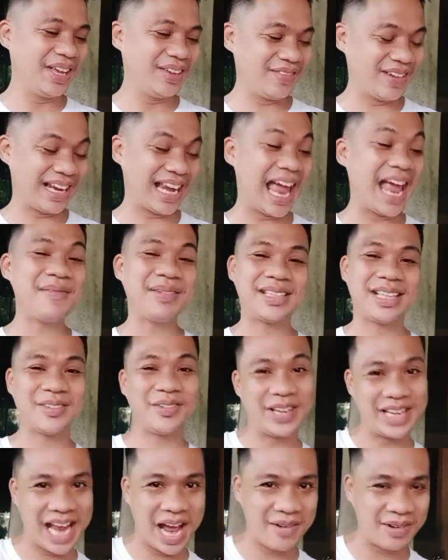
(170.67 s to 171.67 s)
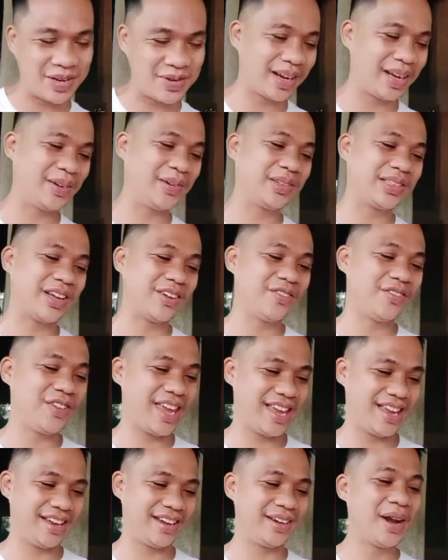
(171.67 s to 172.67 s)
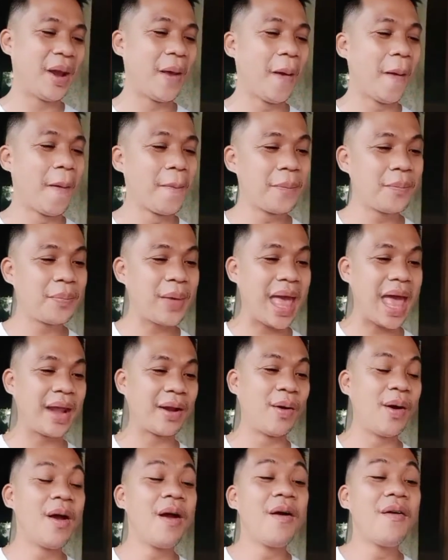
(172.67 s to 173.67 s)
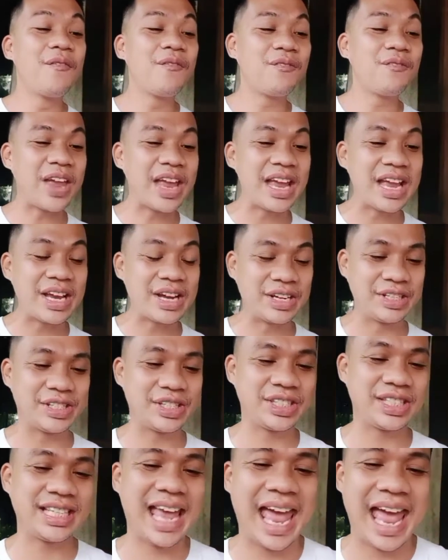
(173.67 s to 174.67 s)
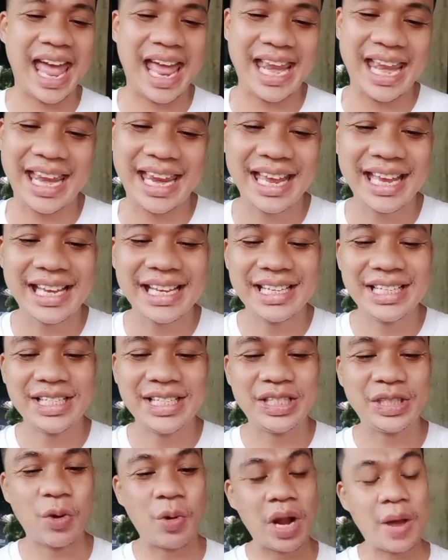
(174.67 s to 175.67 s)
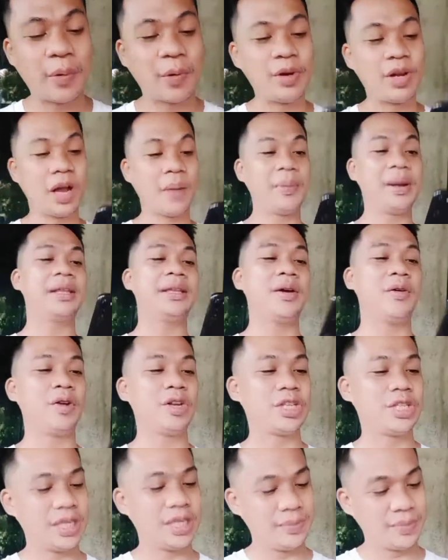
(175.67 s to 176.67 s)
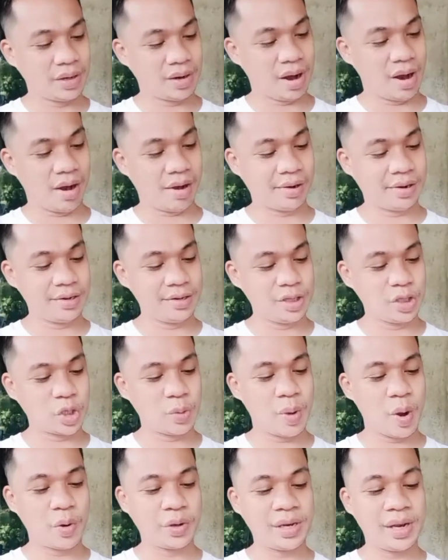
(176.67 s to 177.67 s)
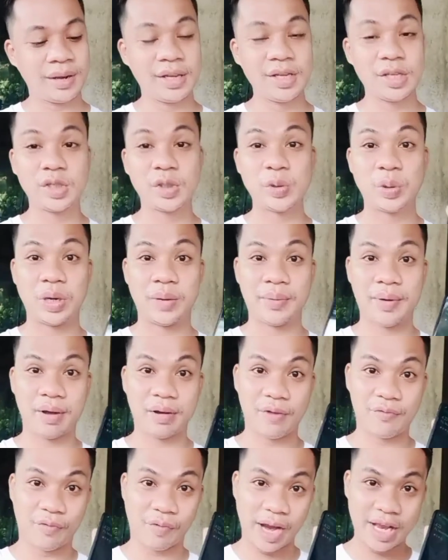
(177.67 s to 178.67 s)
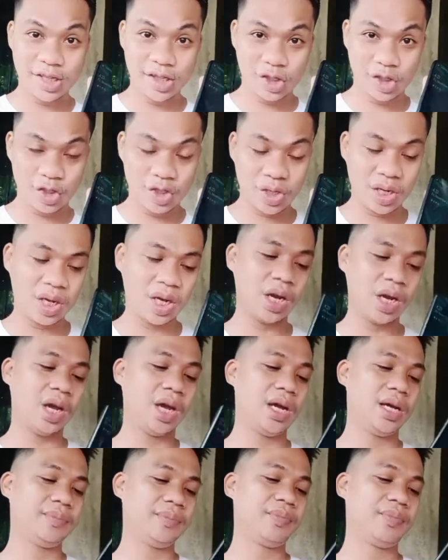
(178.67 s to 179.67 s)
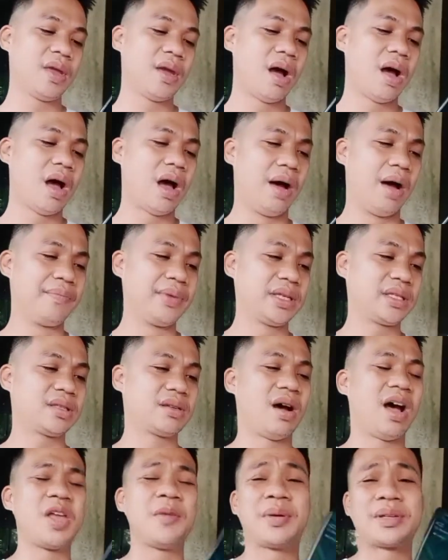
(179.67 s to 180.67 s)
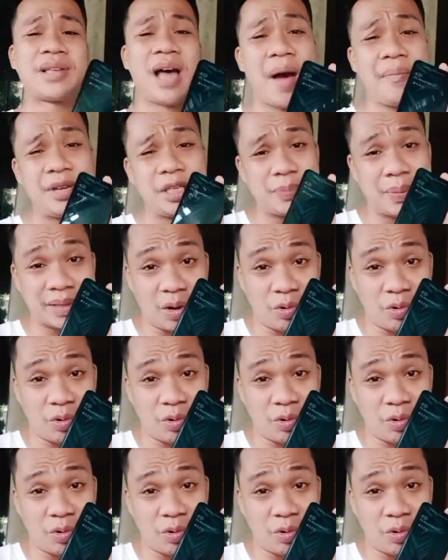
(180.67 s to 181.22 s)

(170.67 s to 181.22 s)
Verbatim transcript: Maglain mo sa itong ginawa ng mga finger. Pero, finger scan. So, wala pa ko nakapalit niya og SIM card. So, mauni ang itsura mga ka-friendship. Hamis ko ay mas hamis mas